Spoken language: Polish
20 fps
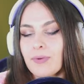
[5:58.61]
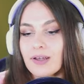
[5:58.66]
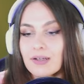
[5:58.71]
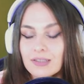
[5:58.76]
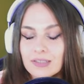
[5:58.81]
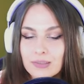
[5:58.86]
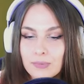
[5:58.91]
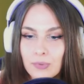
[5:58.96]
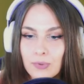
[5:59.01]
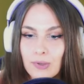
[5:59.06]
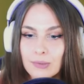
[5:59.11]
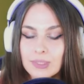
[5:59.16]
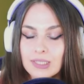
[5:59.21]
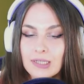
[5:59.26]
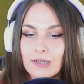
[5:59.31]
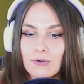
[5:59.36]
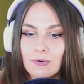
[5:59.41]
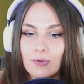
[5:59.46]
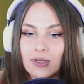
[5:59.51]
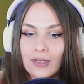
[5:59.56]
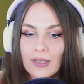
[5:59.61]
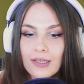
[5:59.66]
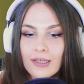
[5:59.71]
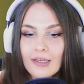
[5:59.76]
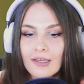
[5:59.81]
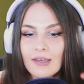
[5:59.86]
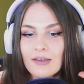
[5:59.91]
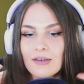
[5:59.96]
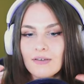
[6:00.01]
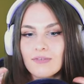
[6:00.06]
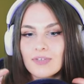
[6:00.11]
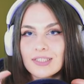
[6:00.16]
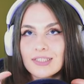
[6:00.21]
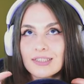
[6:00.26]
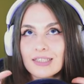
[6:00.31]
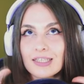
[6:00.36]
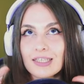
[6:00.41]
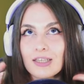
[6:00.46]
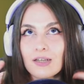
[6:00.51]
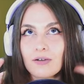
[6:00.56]
Bardzo byłam z taką,
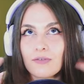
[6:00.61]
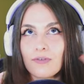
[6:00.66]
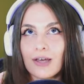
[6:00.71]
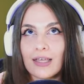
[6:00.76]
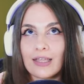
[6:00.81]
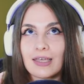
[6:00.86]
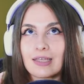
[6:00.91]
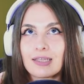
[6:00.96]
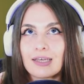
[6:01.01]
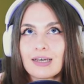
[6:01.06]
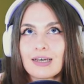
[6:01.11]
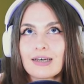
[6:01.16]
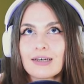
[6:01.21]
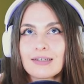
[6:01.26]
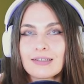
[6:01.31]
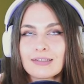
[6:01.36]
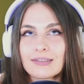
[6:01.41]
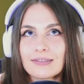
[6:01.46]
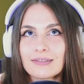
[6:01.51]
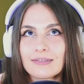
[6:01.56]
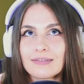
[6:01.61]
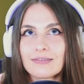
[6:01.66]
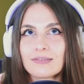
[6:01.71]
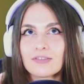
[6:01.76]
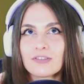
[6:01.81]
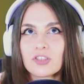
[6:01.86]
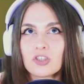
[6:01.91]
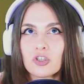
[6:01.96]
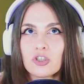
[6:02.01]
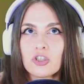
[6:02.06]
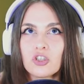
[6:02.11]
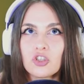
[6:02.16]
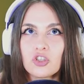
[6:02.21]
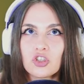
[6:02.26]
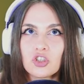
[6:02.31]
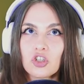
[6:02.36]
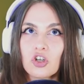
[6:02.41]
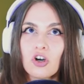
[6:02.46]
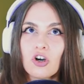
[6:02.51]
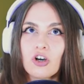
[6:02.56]
wiecie, nakierowana na
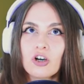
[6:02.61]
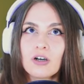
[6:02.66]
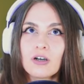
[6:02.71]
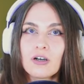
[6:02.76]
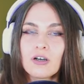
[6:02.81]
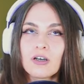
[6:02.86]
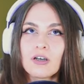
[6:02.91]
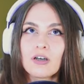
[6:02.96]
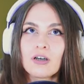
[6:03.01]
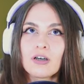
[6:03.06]
coś, co